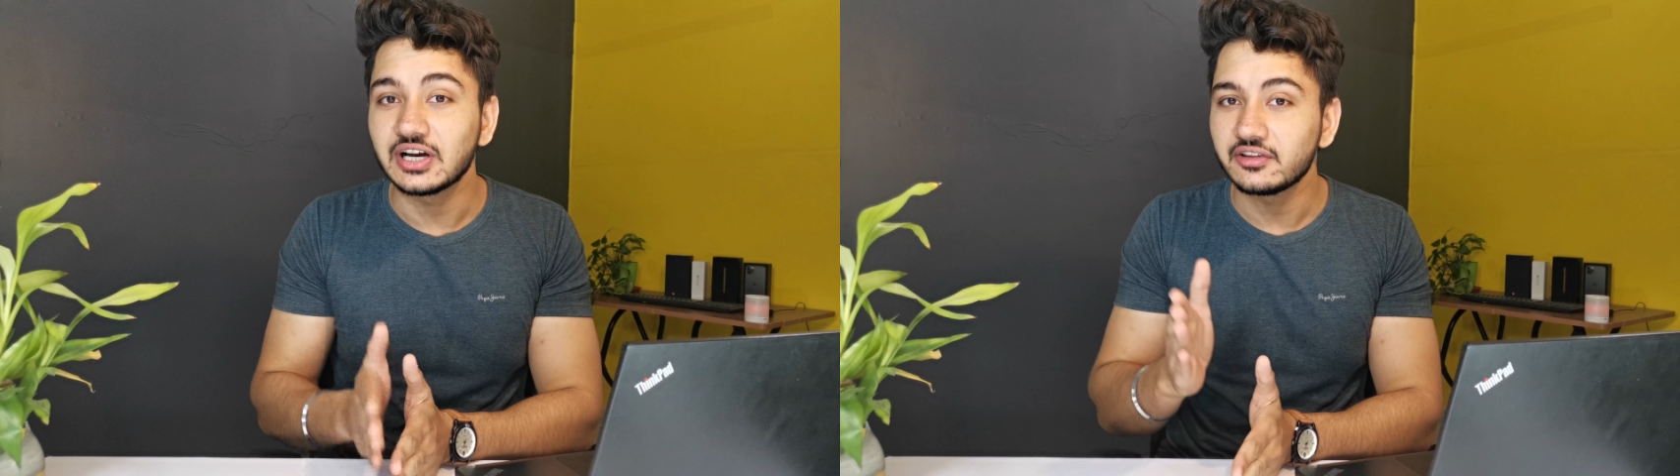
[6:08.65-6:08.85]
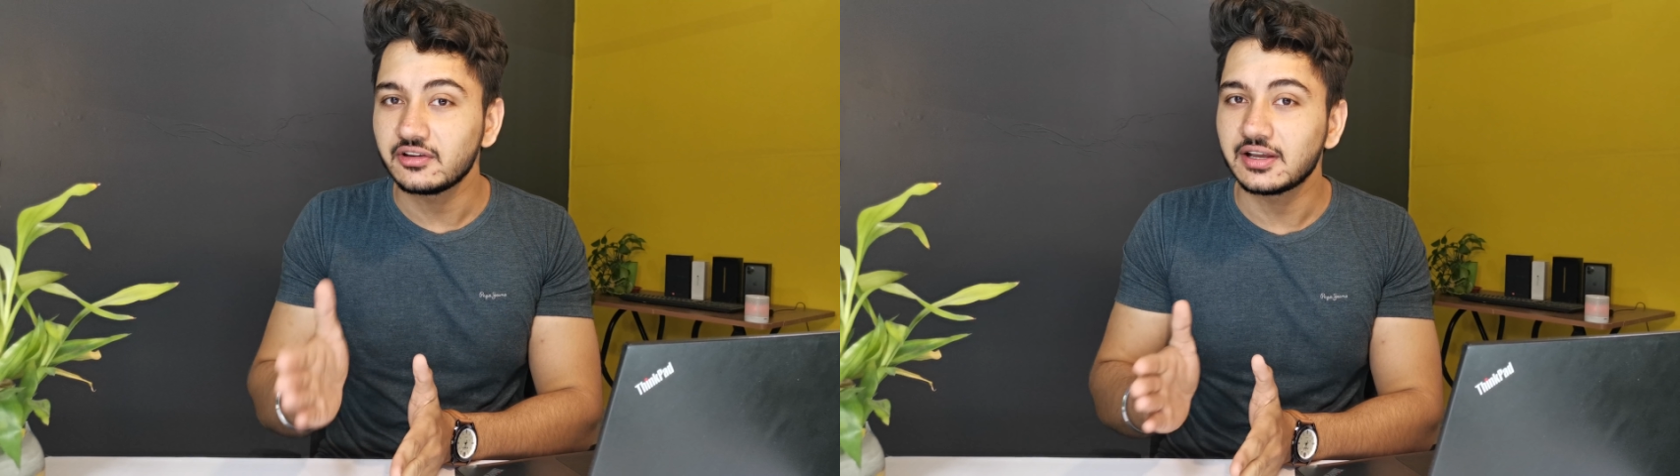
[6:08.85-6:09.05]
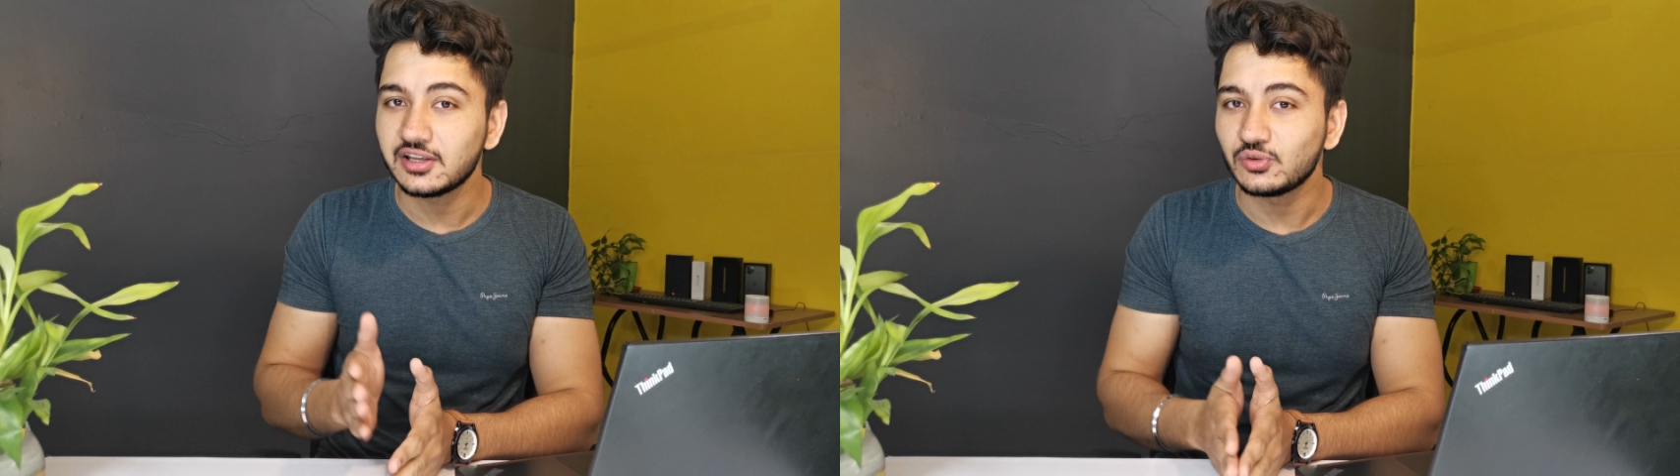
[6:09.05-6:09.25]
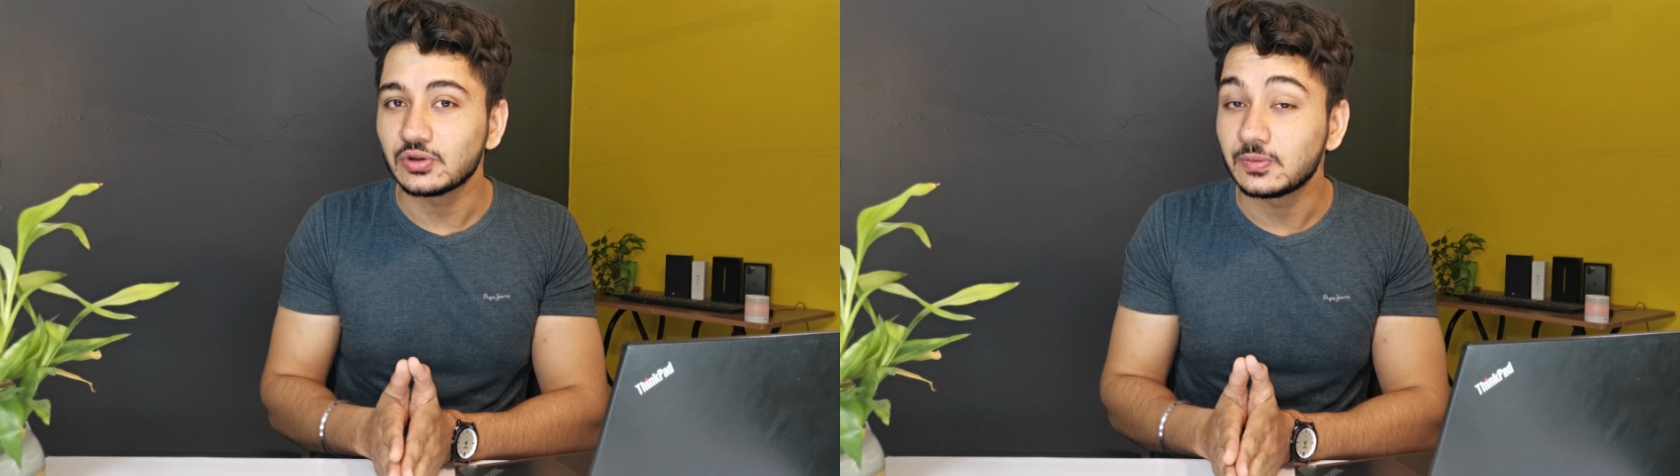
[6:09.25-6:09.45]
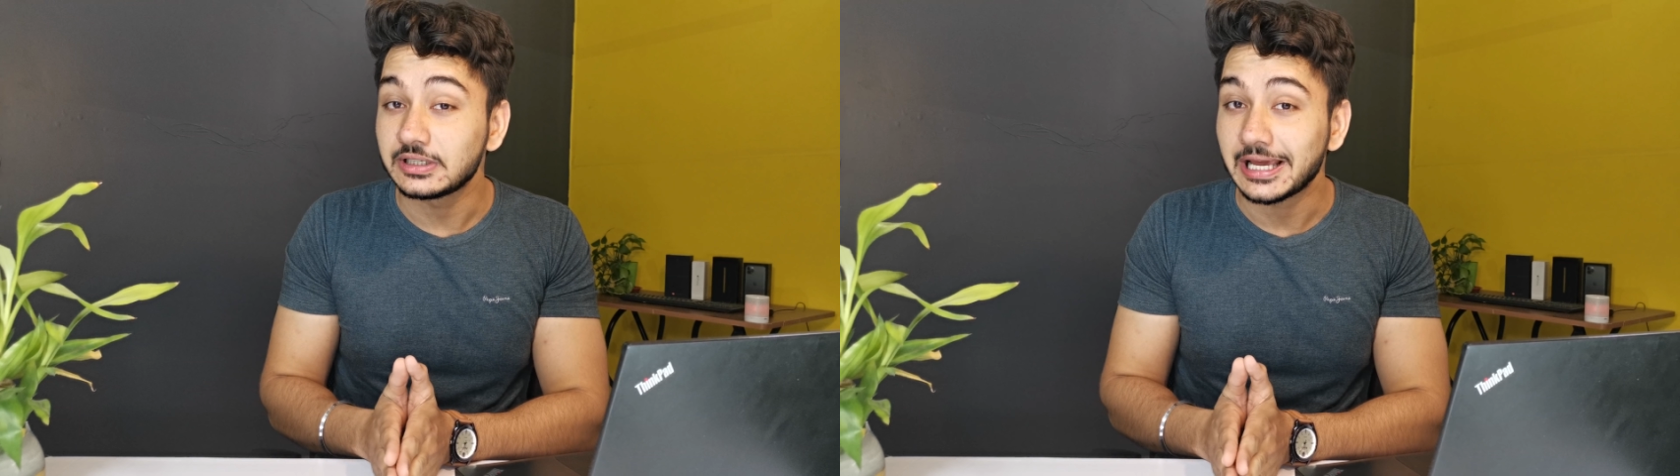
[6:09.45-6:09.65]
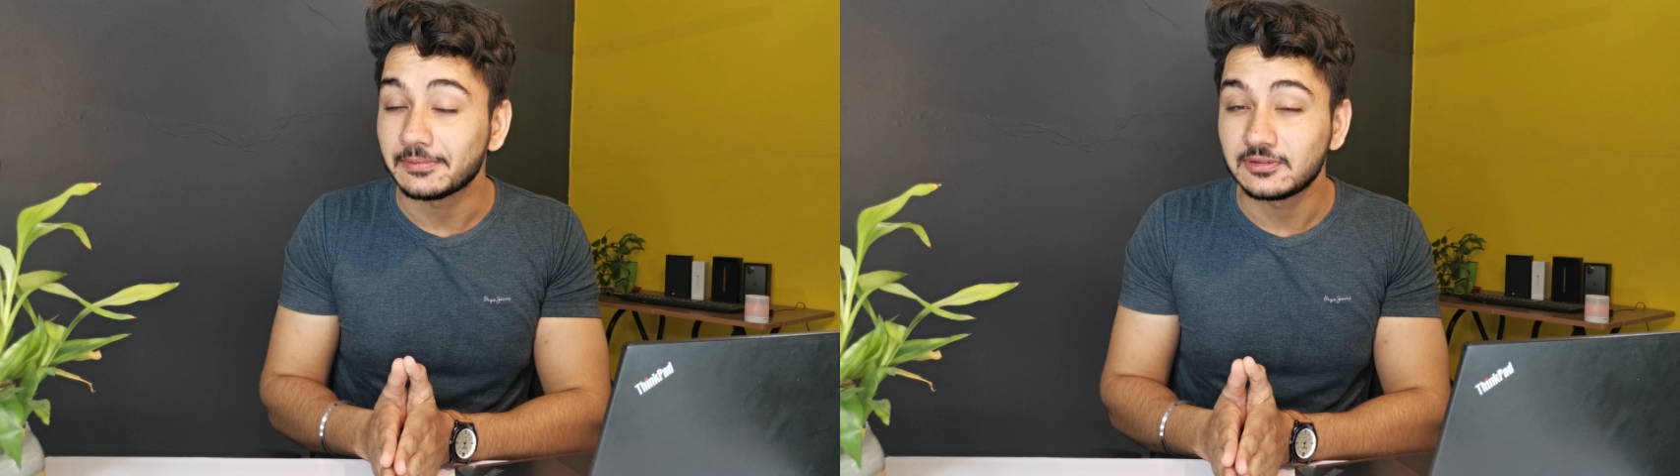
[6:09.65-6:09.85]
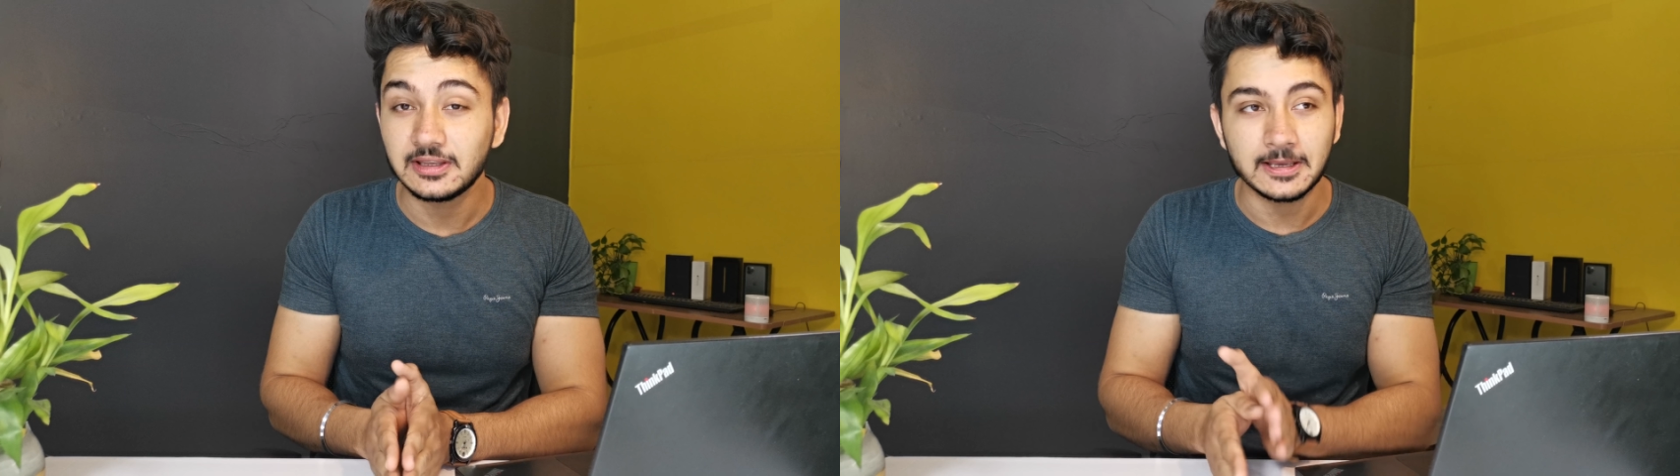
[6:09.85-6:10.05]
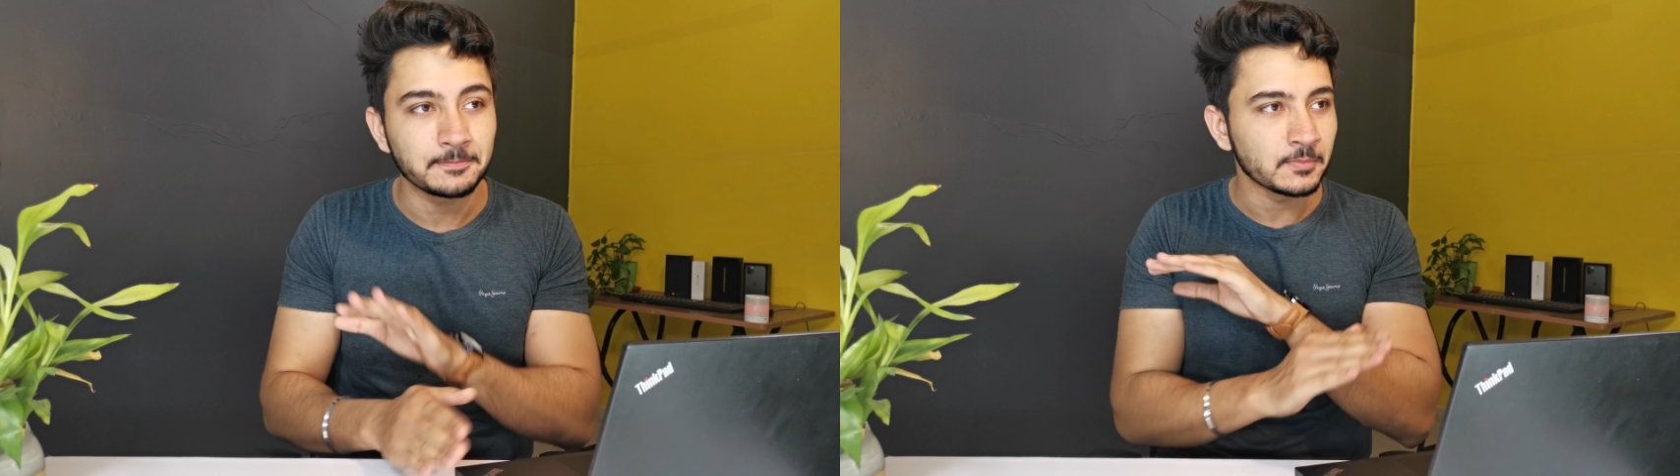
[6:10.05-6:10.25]
चार्जिंग है यूएसबी टाइप
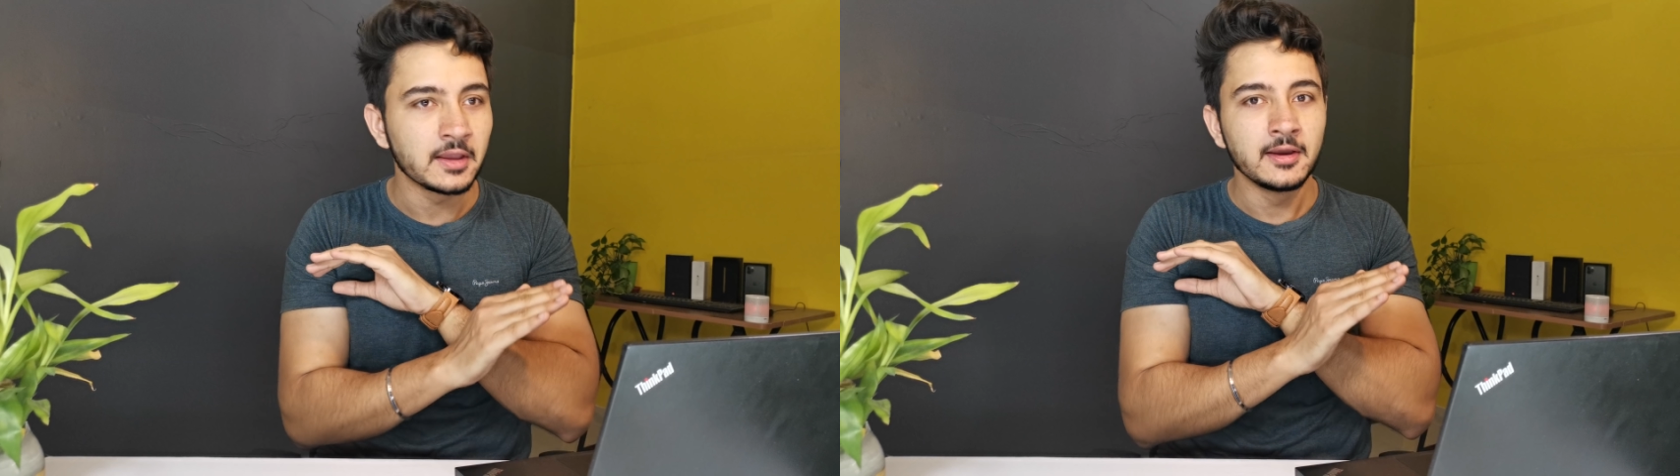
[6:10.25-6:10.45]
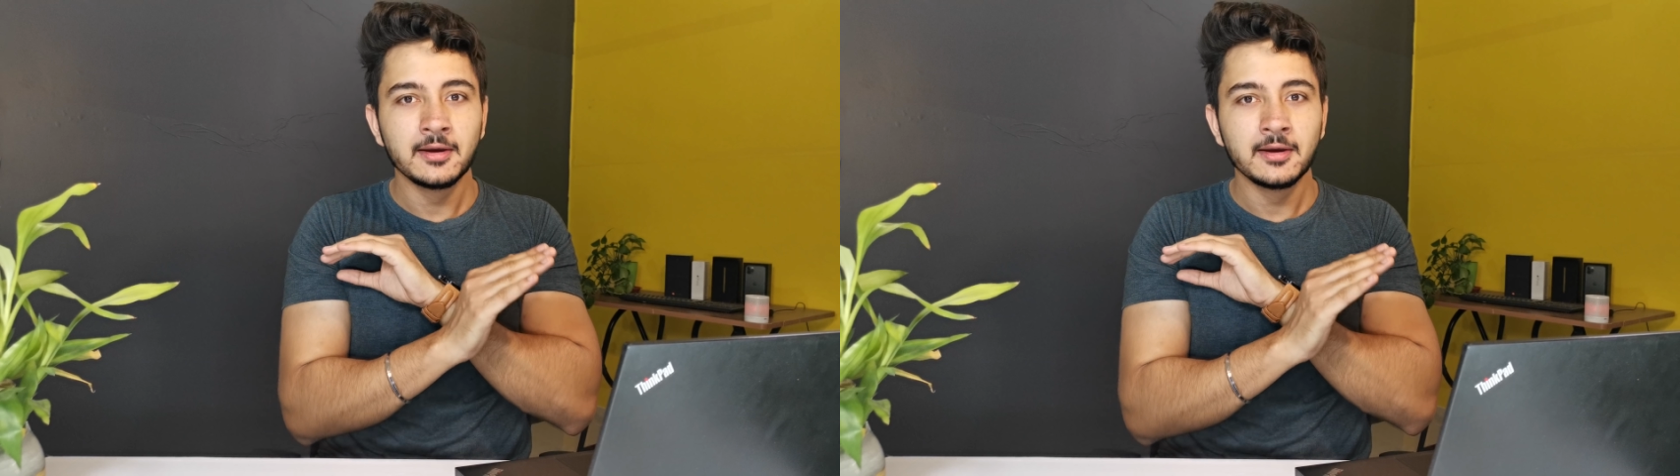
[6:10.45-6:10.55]
सी है